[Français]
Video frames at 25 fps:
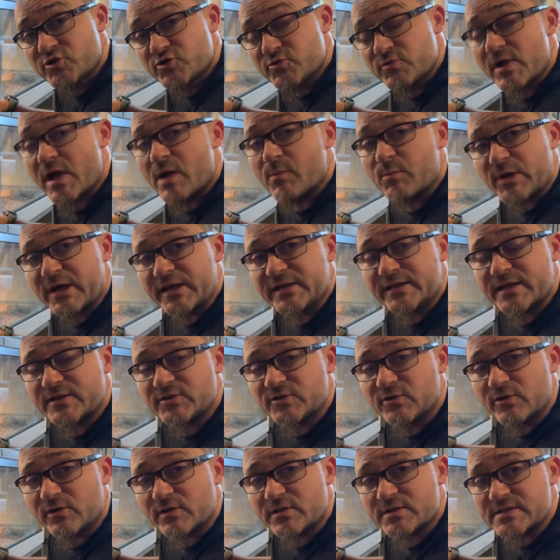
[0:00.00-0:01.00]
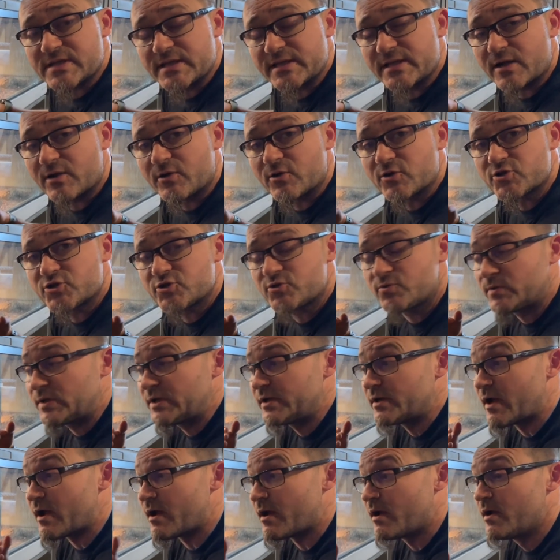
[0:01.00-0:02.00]
suis un prédateur, c'est-à-dire que je
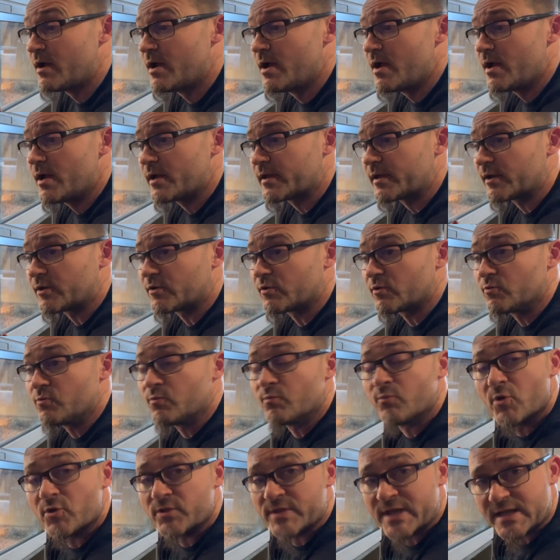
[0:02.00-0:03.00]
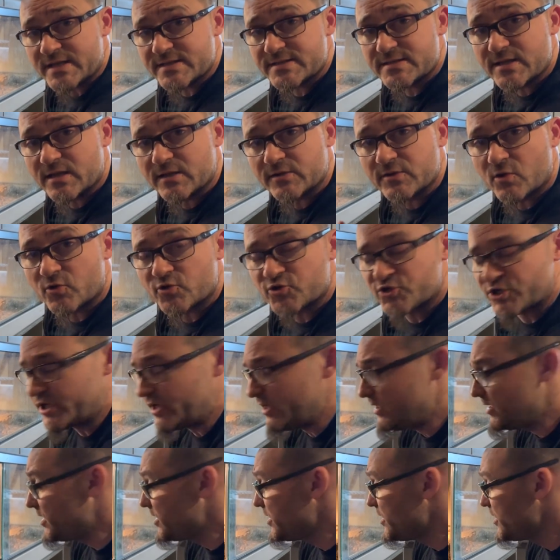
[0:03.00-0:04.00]
suis une menace, un danger.